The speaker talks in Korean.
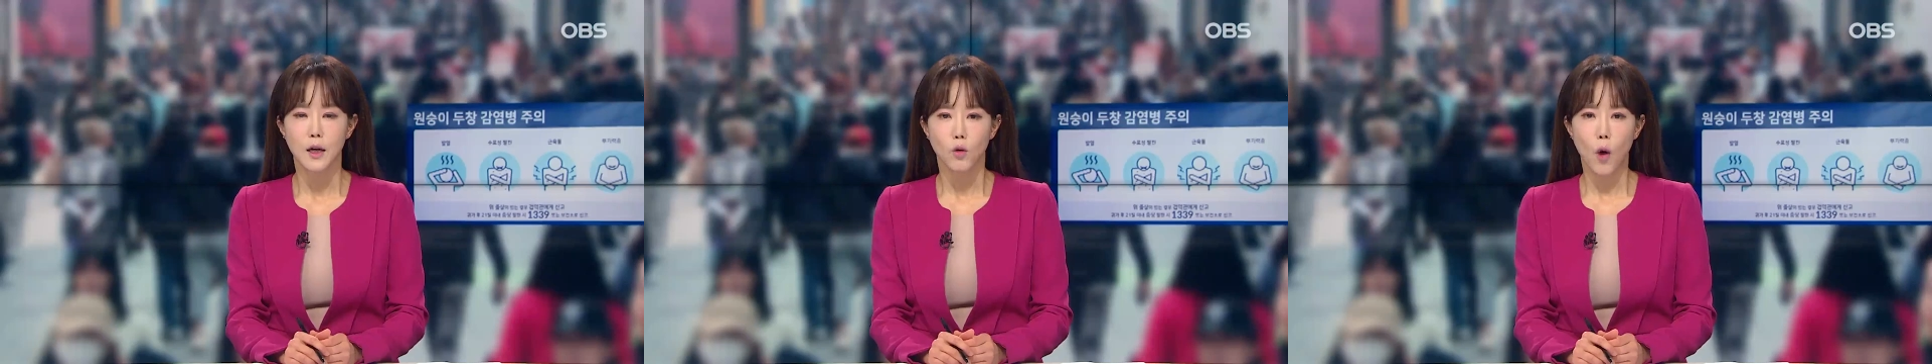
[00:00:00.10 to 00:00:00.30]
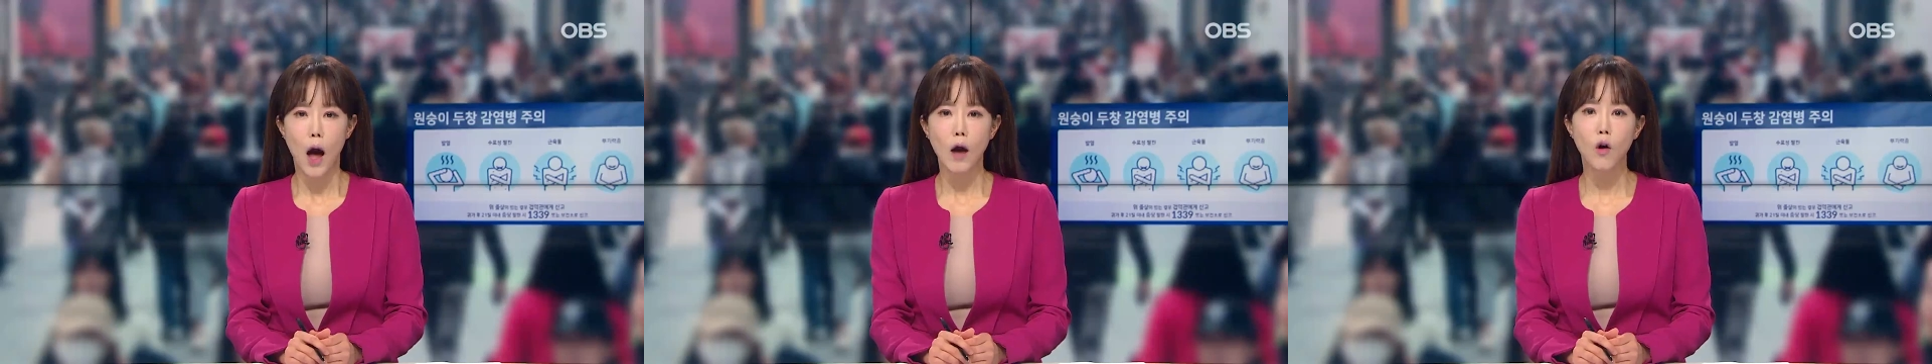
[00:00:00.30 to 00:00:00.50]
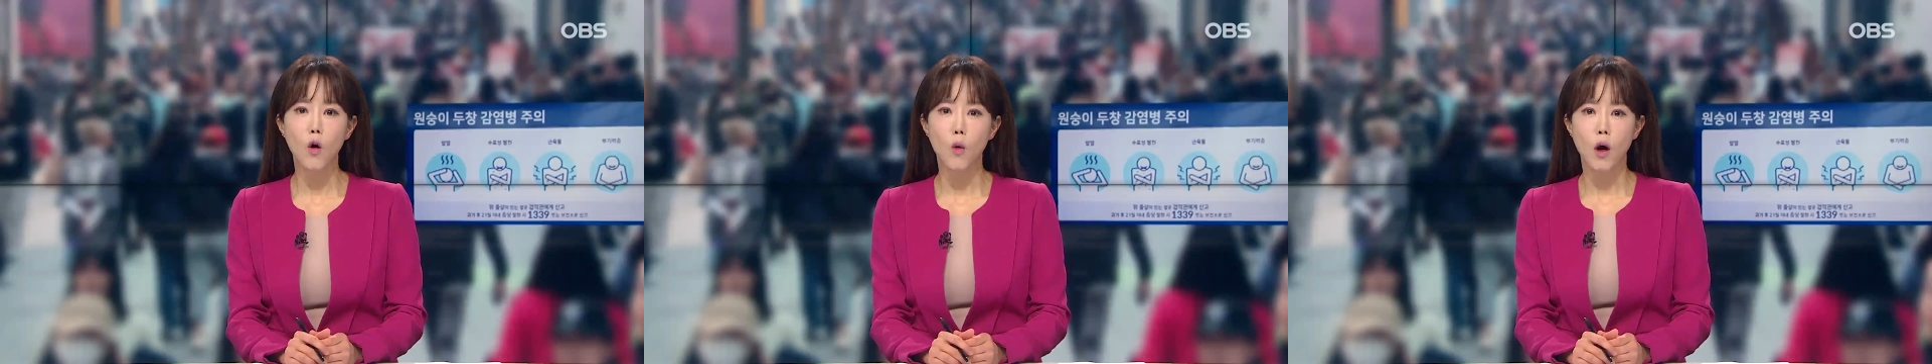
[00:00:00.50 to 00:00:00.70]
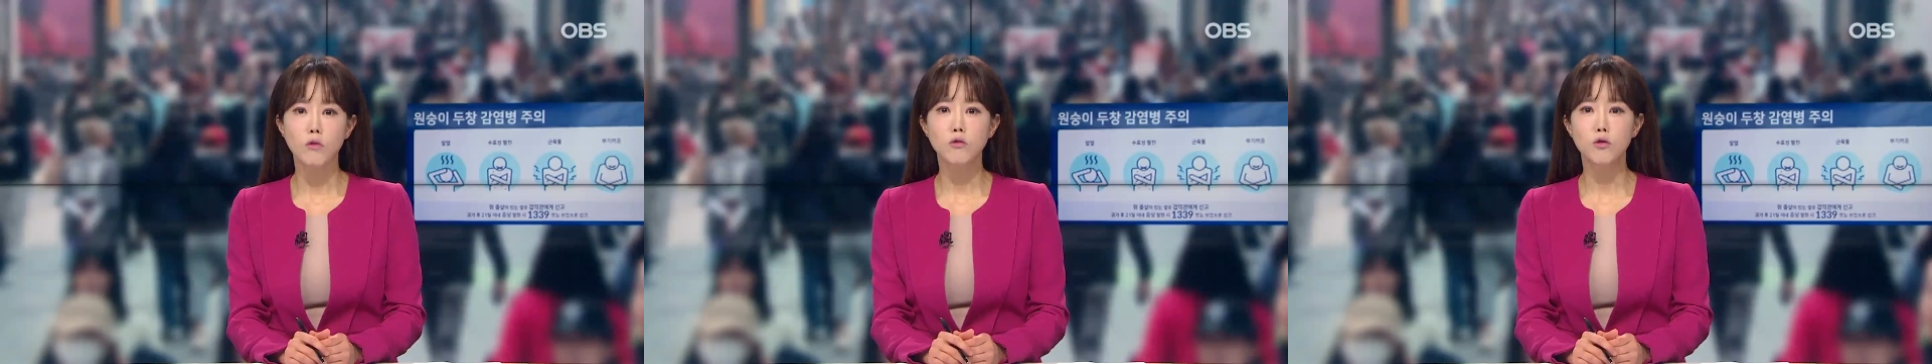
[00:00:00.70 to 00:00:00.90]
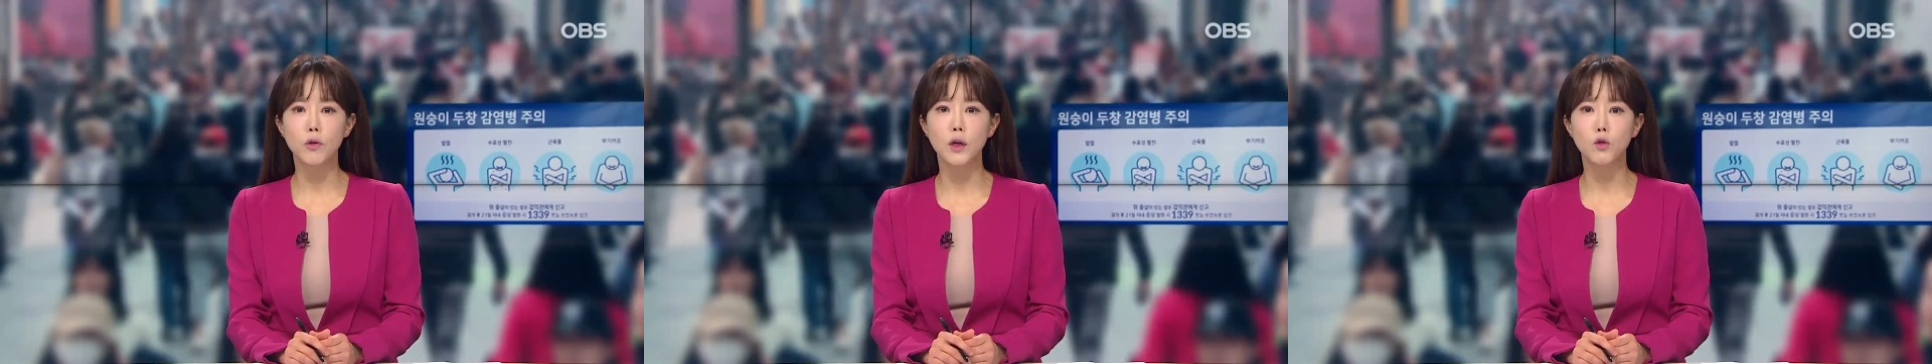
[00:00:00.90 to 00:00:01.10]
과거
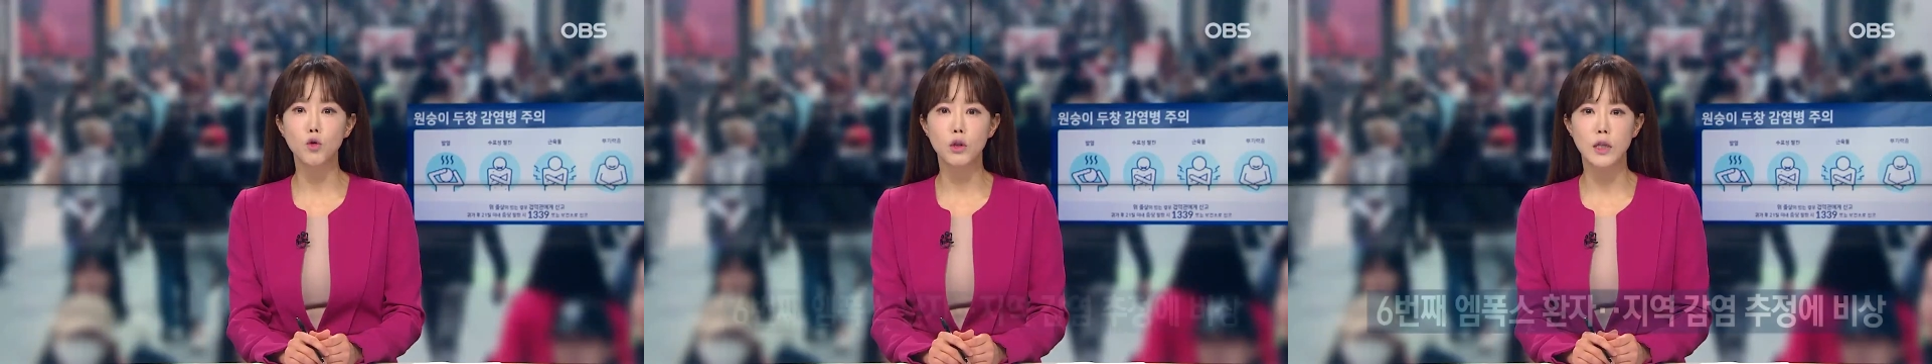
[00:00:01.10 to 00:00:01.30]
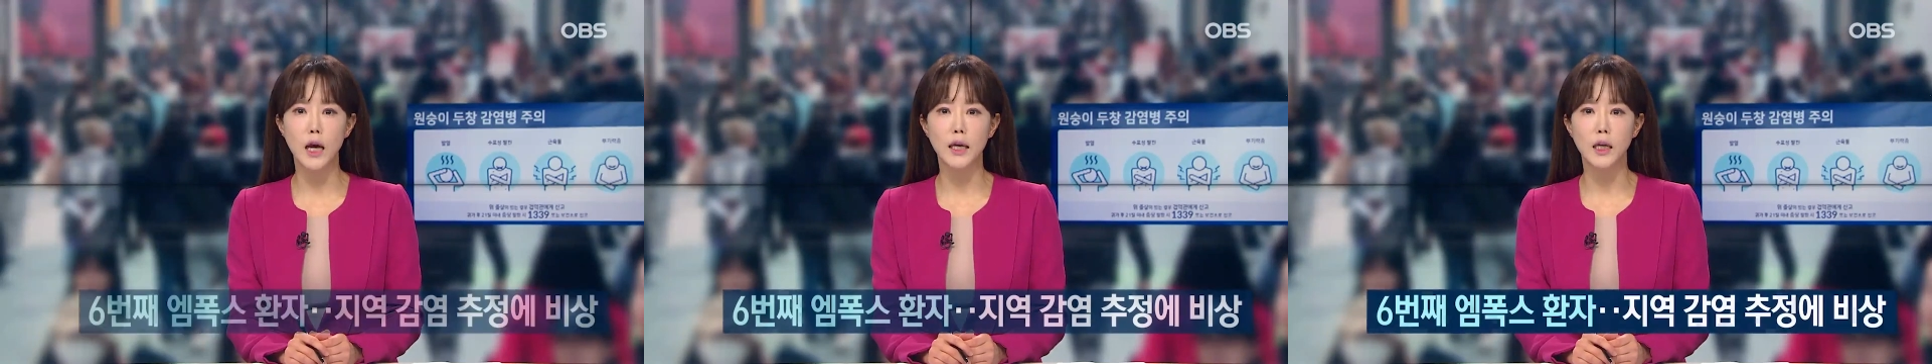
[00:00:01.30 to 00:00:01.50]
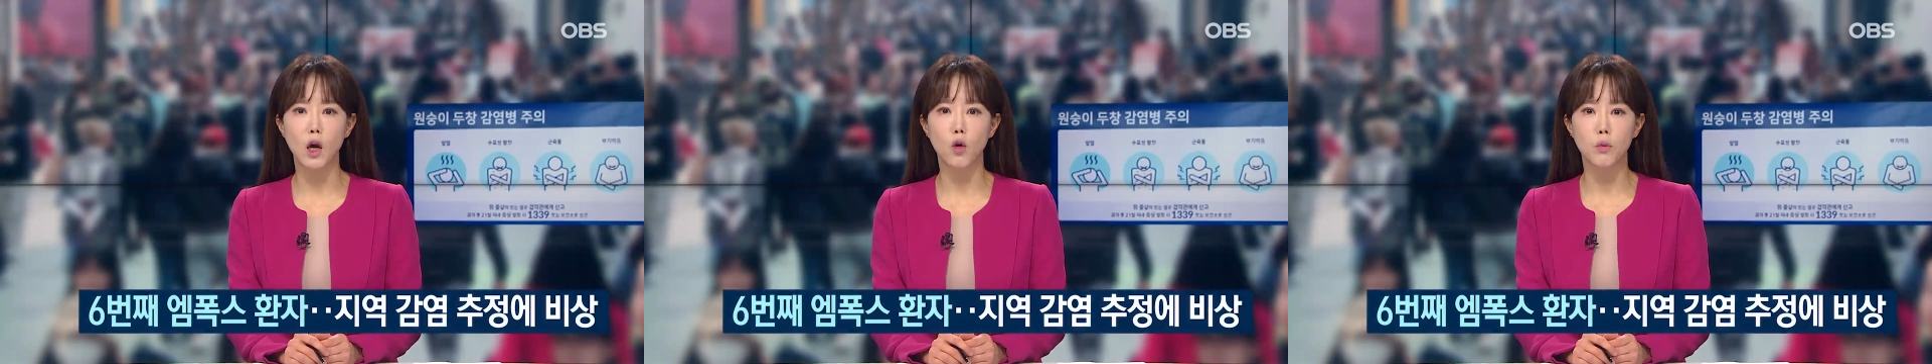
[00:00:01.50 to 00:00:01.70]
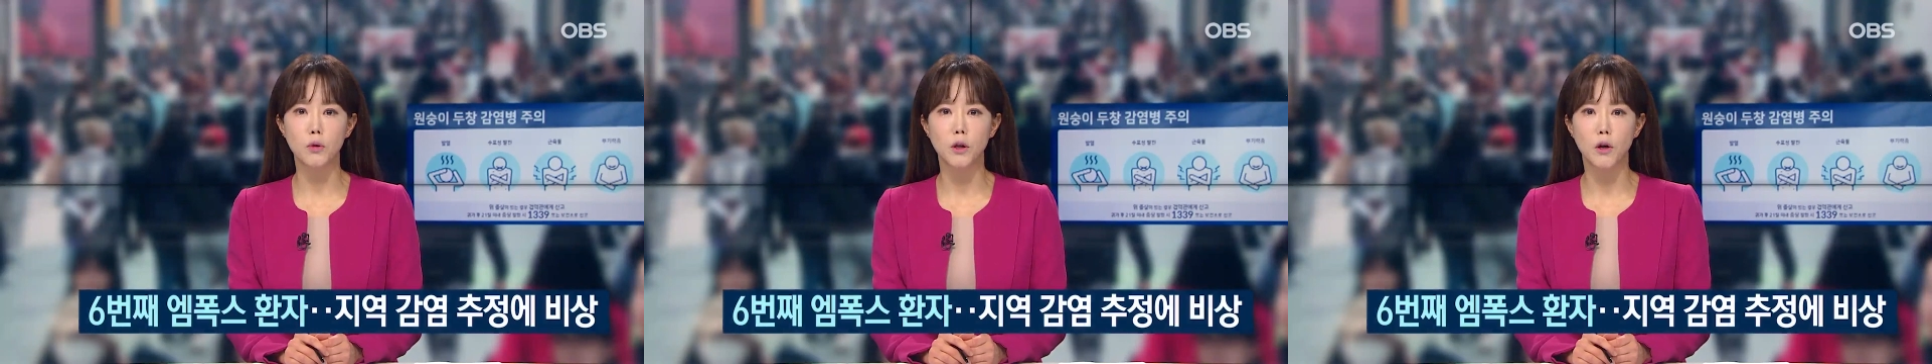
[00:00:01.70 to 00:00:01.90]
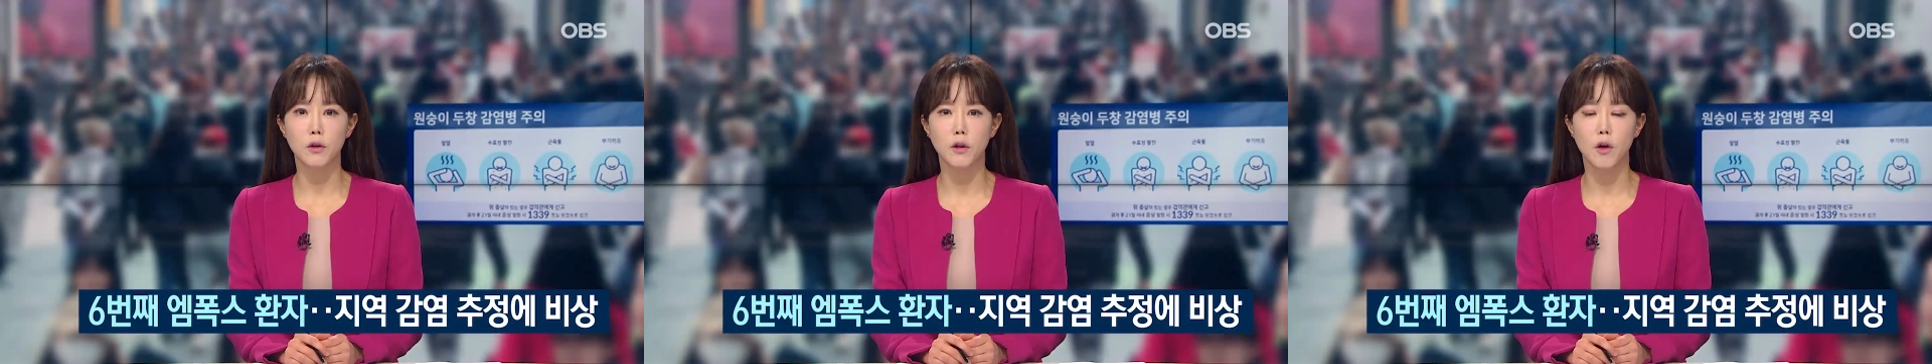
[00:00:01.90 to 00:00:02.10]
원숭이 두창이라고
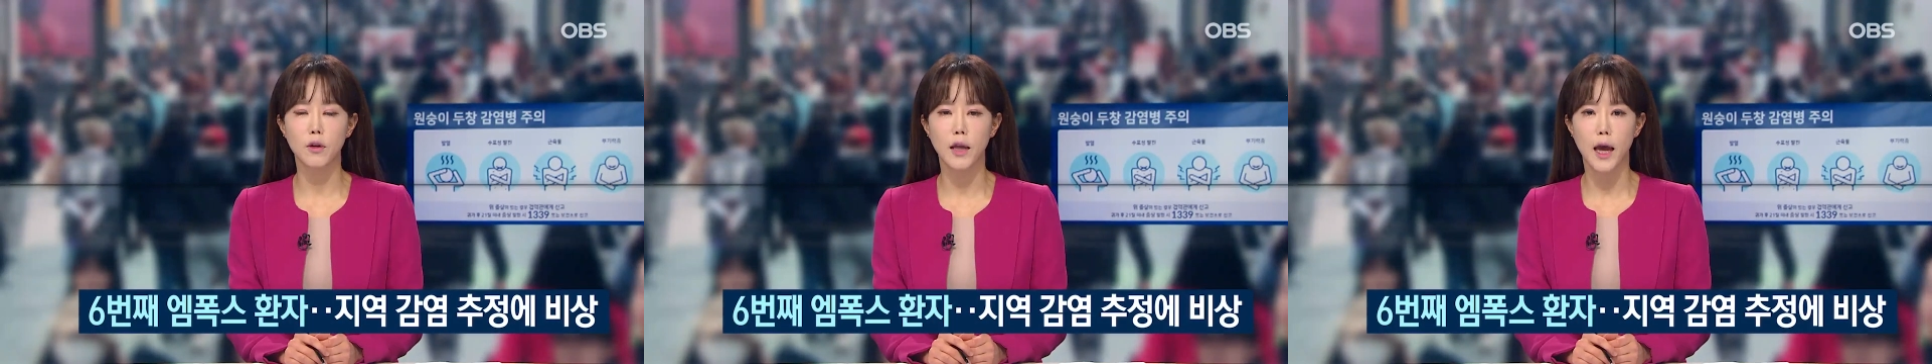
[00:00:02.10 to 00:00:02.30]
불렸던